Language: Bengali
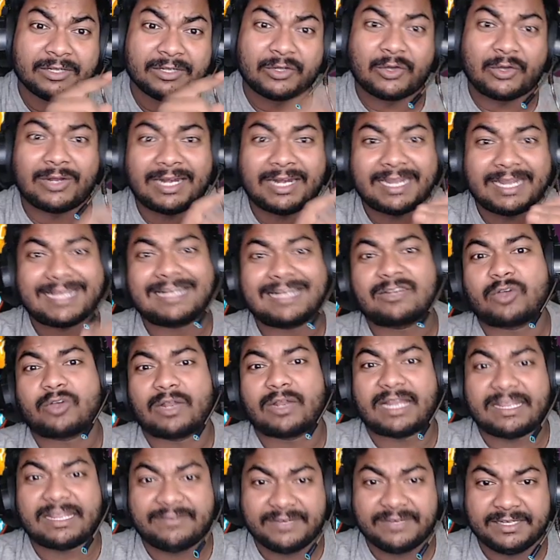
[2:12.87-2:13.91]
কলা ঢাকার
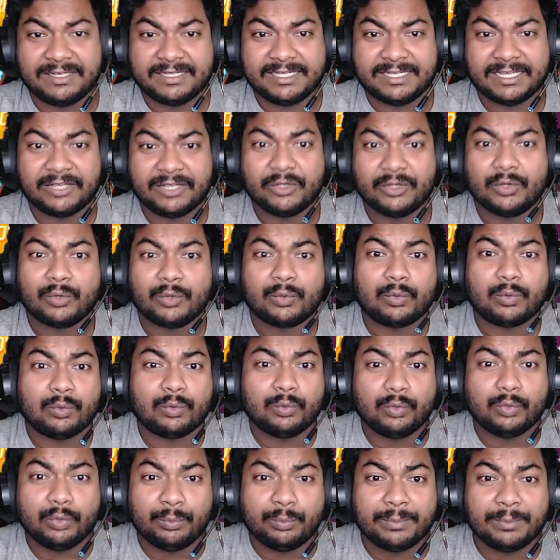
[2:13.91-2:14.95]
কলা ইভেন্ট দিয়ে
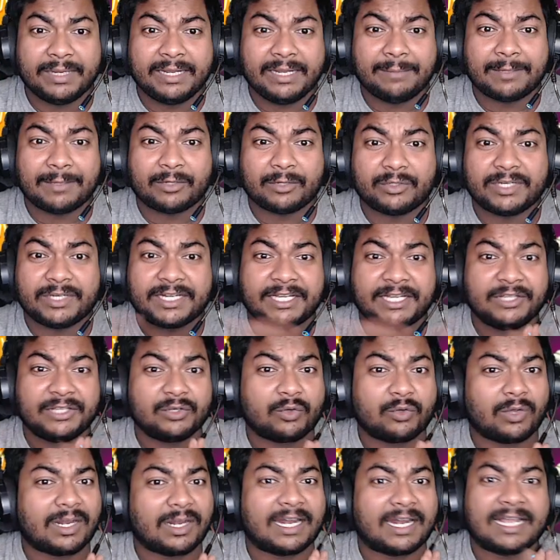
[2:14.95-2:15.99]
কোনো মেয়ে মানুষের কিন্তু
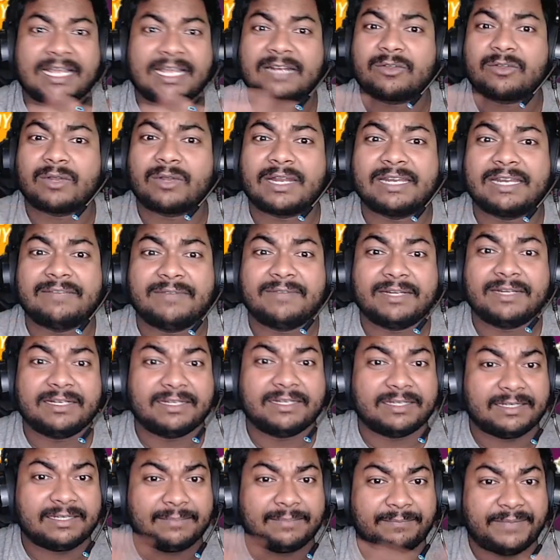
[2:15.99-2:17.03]
কলা ঢাকার কলা ইভেন্ট
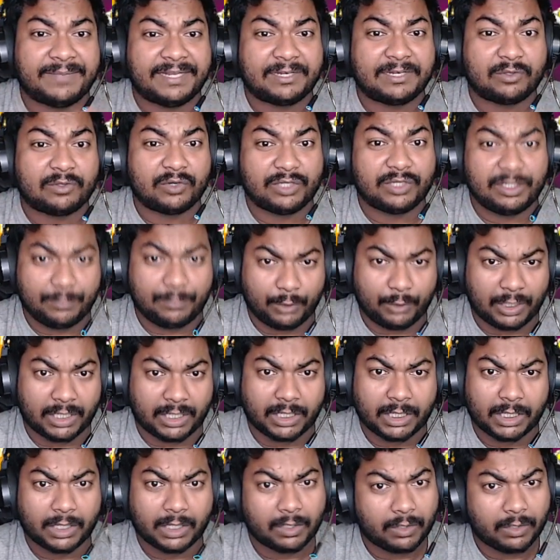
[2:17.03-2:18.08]
বের করে দিব না
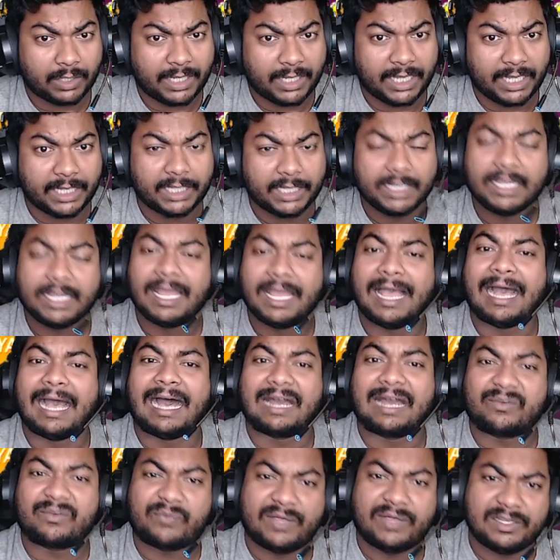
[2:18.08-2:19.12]
ওকে
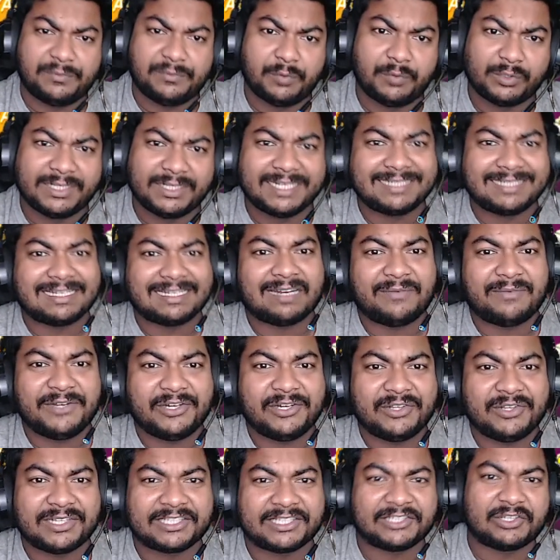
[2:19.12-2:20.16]
আর ফেসবুক থেকে যারা
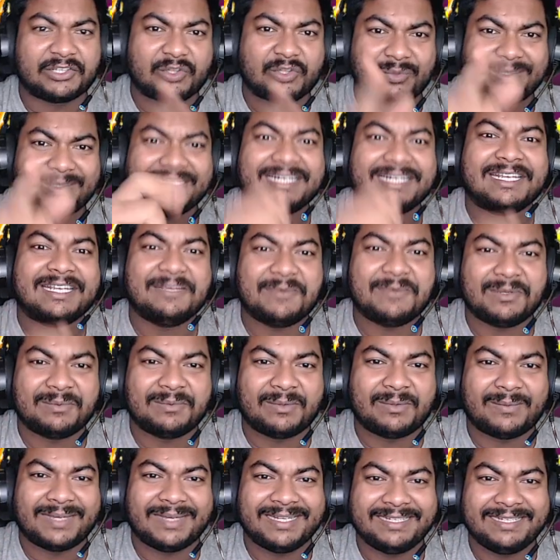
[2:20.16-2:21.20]
ভিডিও দেখতেছে তোমাদের কি
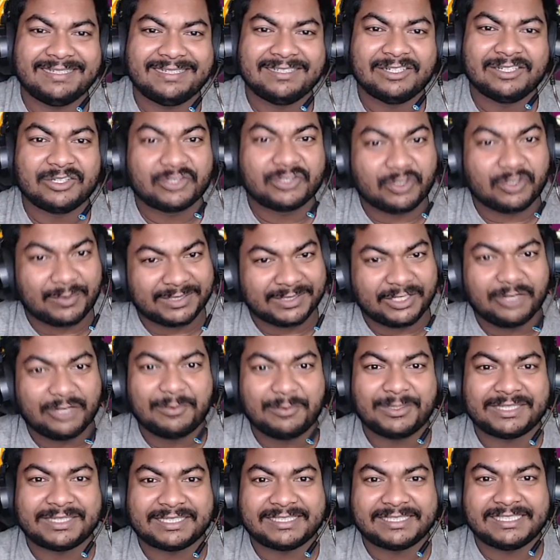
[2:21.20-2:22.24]
বলবো ভাই তোমাদেরও
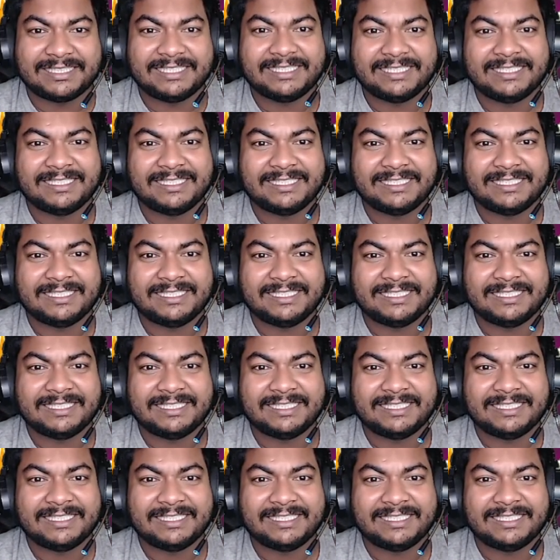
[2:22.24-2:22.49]
বলতেছি